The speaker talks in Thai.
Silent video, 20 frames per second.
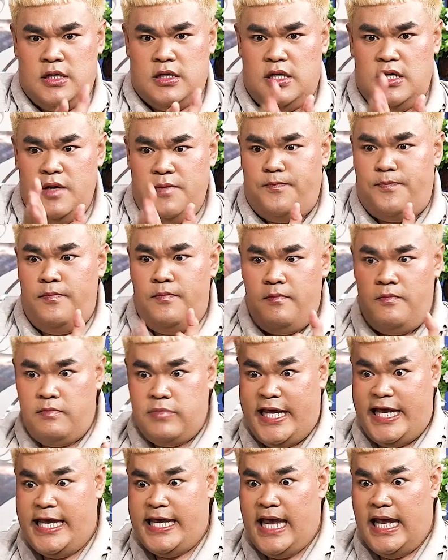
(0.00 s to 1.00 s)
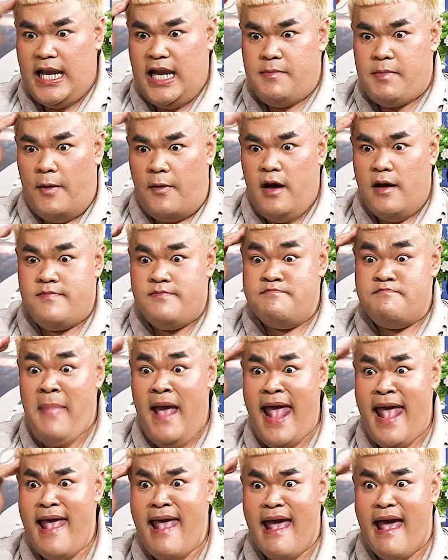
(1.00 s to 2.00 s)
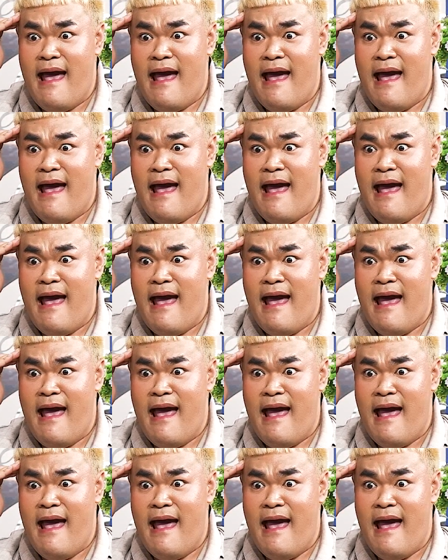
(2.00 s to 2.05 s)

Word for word: คือเครียดเลยแบบว่าแม่